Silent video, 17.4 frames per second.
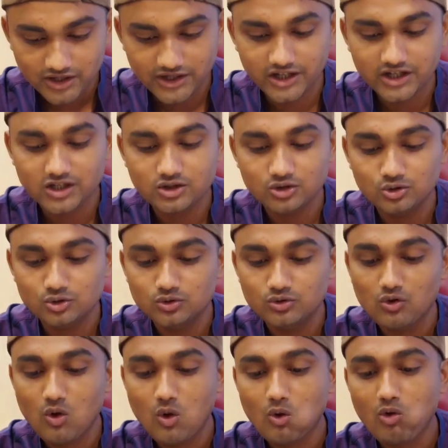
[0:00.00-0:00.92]
এটা কিন্তু
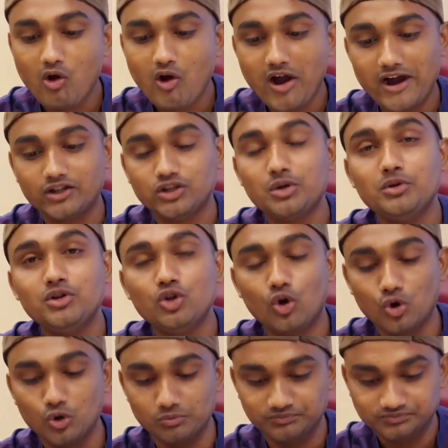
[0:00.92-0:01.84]
একদমই
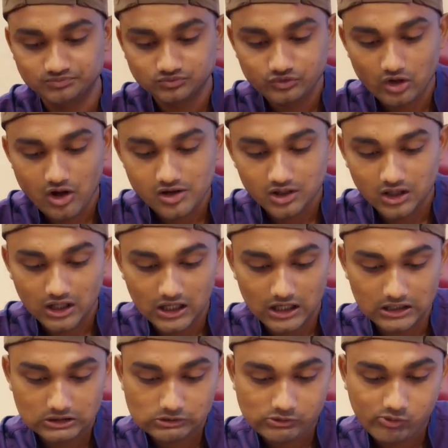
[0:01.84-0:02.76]
নরম
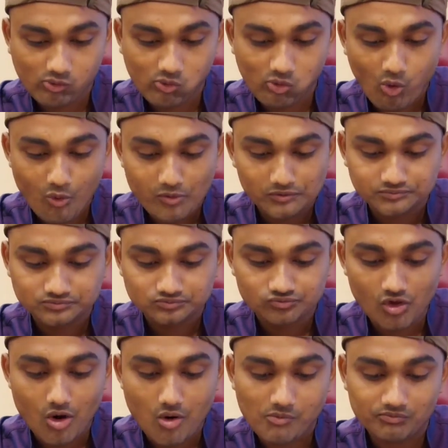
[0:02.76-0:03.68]
আর
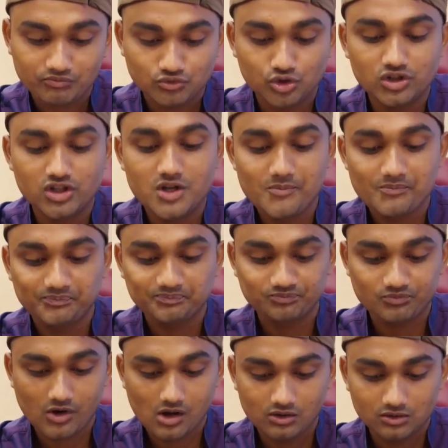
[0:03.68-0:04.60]
যদি
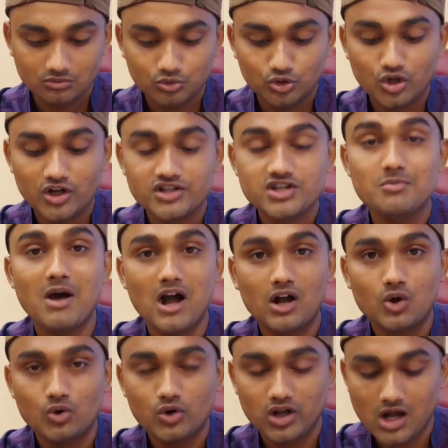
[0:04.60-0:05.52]
মনে হয় যে
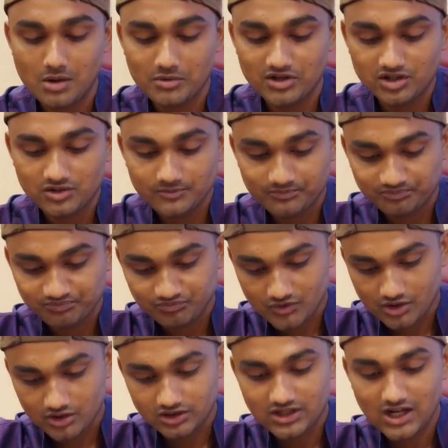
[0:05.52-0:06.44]
ভাগ করে খাবেন
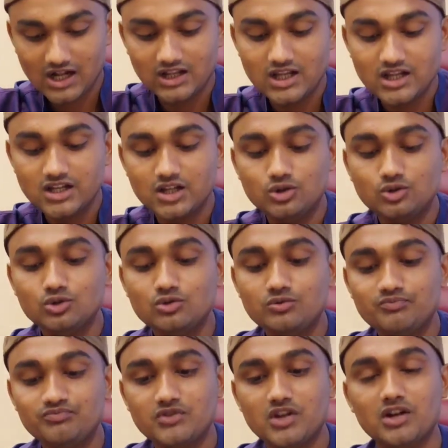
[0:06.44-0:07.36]
টানলেই কিন্তু
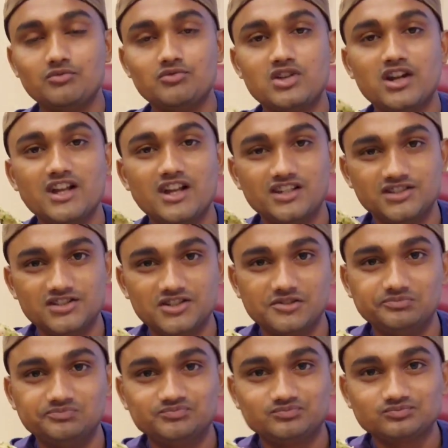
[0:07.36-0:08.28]
এরম ছেড়ে আসছে